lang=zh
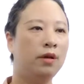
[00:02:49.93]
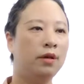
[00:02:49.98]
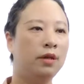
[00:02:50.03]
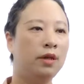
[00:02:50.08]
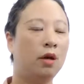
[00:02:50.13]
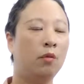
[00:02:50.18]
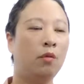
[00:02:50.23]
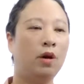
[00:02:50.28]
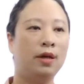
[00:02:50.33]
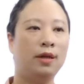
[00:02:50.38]

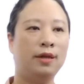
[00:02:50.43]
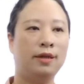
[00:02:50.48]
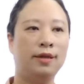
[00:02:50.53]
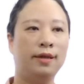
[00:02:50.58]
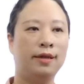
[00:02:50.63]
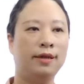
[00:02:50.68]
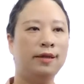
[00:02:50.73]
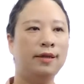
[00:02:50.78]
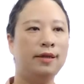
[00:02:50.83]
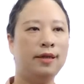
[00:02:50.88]
仰望已
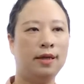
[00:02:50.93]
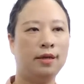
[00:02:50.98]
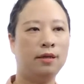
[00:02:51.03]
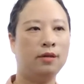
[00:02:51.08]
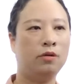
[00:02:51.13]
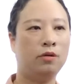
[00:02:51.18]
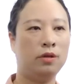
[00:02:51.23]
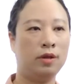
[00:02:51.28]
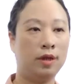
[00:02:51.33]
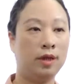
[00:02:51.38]
经渐
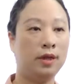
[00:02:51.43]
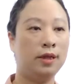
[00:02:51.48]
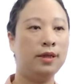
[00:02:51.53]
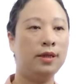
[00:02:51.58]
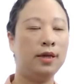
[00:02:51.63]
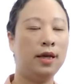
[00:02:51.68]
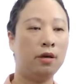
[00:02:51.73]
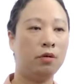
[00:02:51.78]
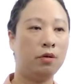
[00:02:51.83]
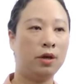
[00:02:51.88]
行
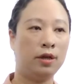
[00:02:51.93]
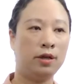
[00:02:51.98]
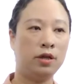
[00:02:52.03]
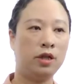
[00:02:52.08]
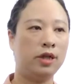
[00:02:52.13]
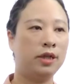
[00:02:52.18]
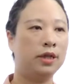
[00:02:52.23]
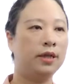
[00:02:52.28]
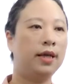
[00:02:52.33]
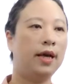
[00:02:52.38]
渐远的
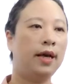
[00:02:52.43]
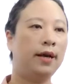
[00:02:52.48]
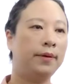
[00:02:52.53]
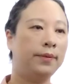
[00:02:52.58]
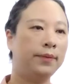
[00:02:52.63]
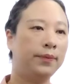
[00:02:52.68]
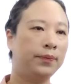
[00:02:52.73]
时代。